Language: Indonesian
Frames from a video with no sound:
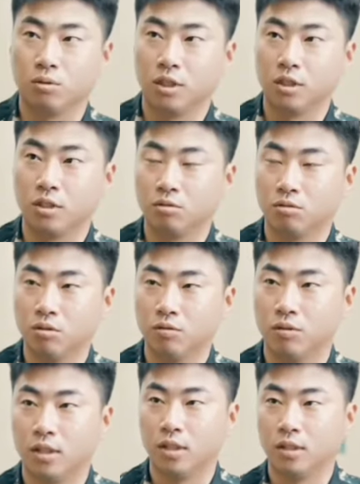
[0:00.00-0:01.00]
Dalang
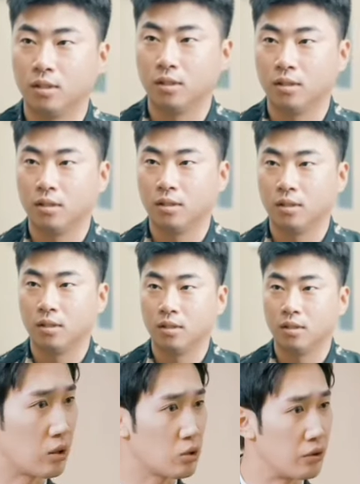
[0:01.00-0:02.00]
dibalik pengambilan sumsum -sum
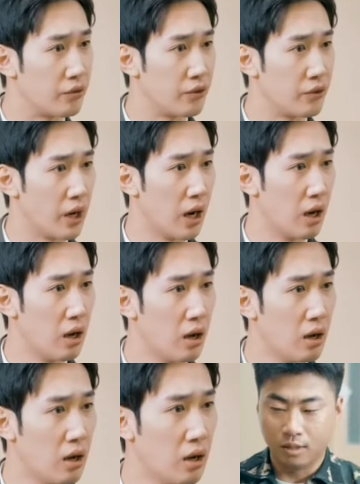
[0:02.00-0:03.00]
tulang gadis secara paksa.